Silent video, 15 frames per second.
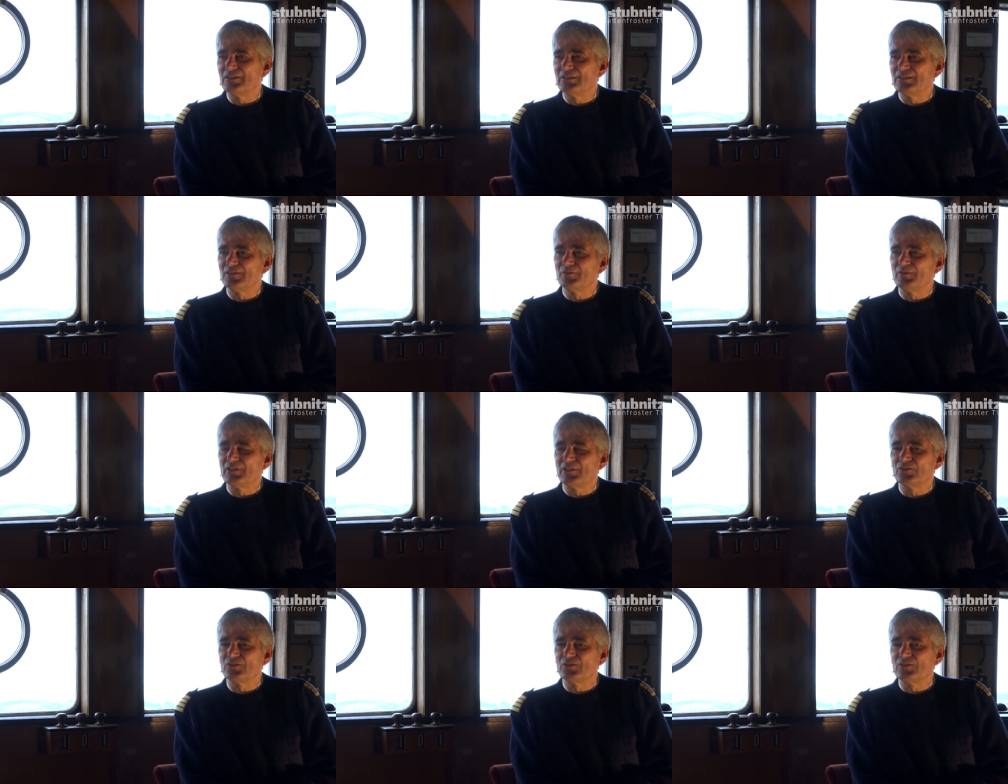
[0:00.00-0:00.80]
ja. dass man
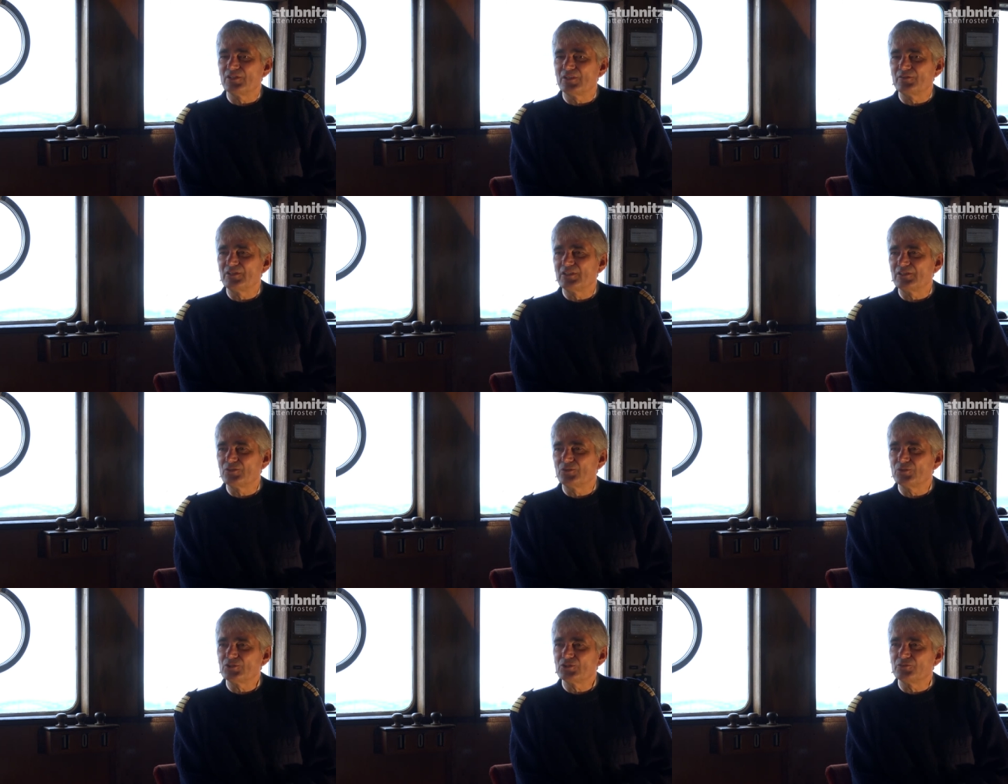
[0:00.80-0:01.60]
also so
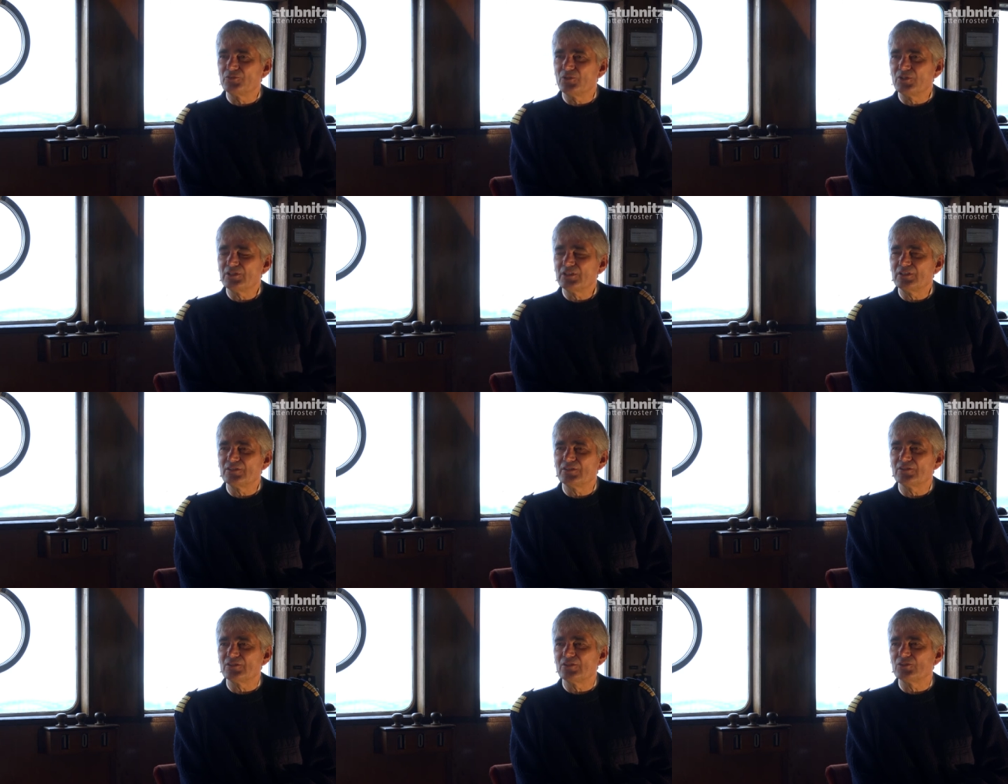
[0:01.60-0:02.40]
navigatorisch gefordert
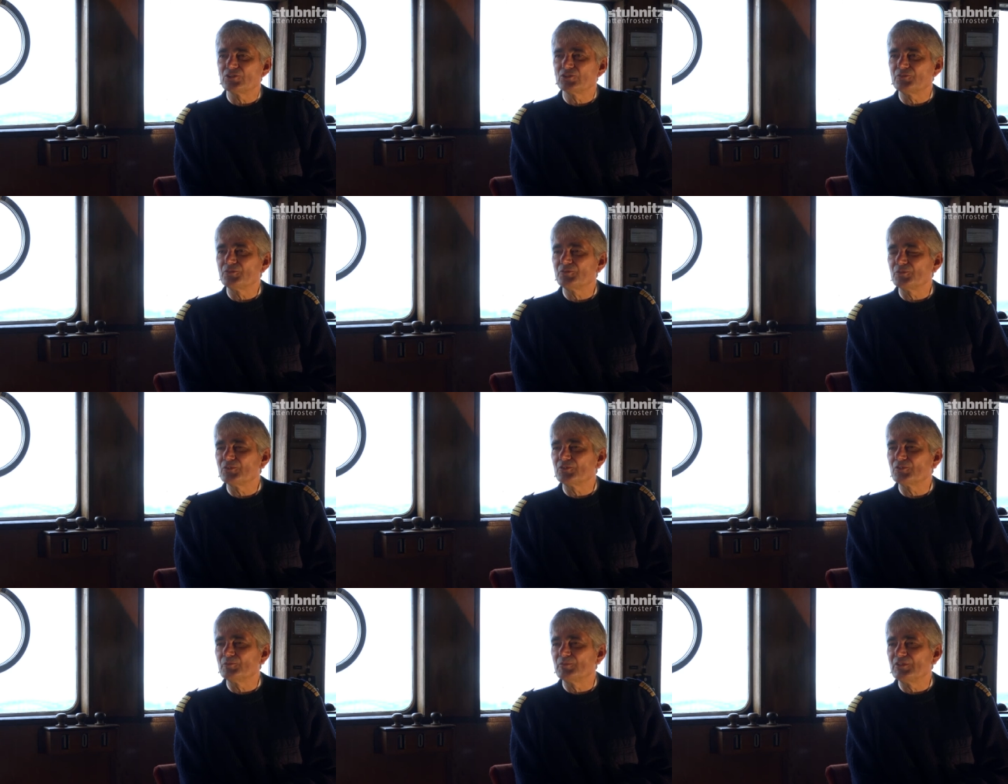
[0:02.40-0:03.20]
ist, auch
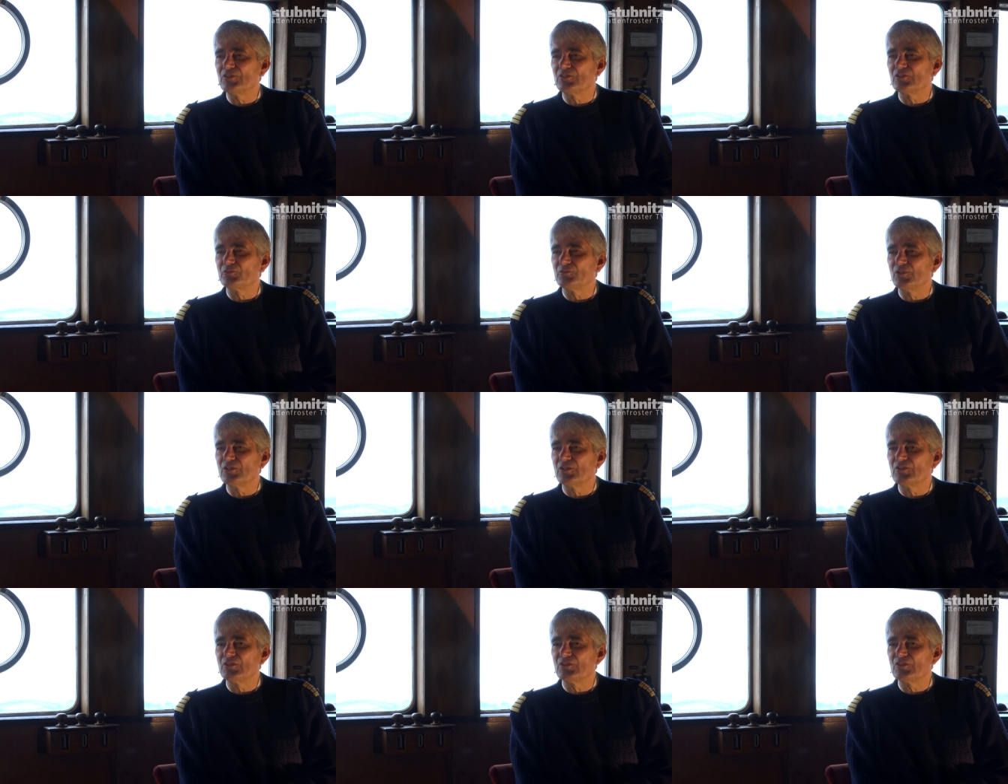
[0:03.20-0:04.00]
schiffsführungsmäßig
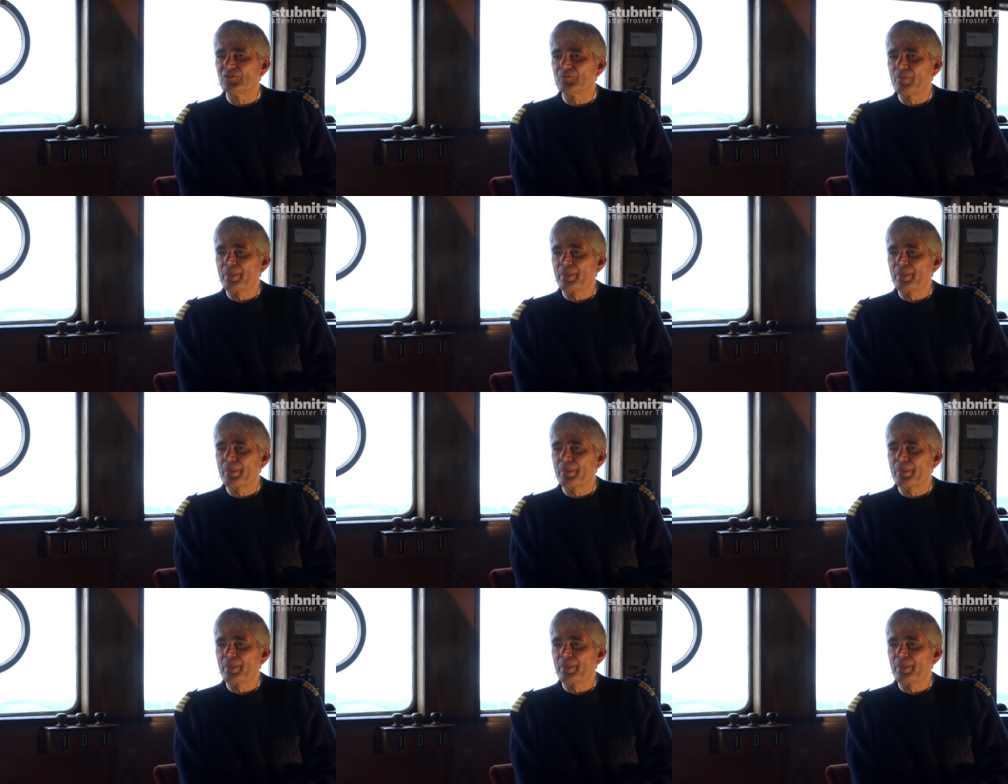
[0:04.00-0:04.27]
gefordert ist,